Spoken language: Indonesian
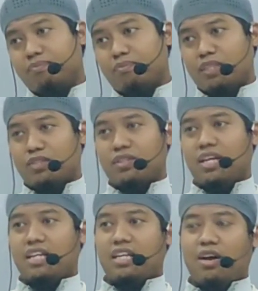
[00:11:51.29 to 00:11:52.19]

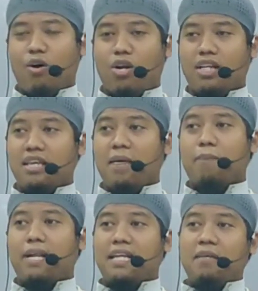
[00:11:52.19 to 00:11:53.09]
maksudnya adalah orang yang
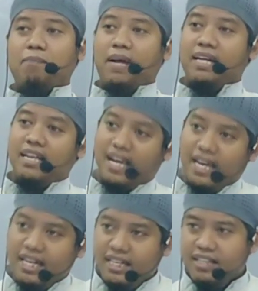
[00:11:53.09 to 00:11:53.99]
paling
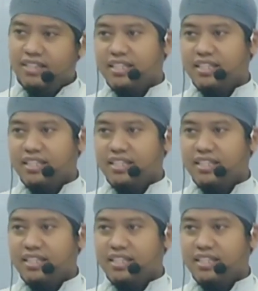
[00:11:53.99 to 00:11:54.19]
pandai